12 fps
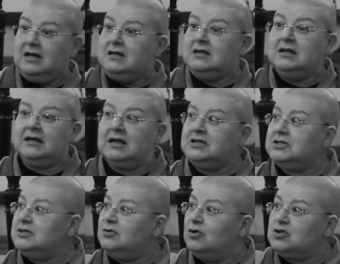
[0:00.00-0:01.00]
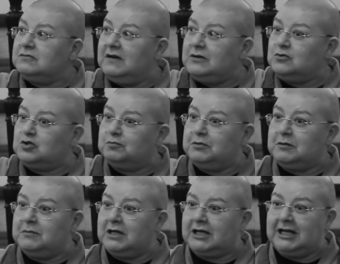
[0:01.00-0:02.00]
Ninguém de nós vai no
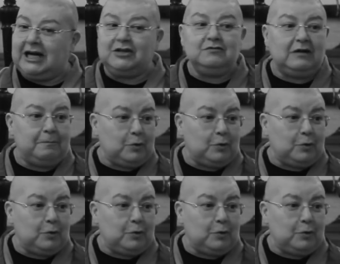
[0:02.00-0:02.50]
supermercado e vai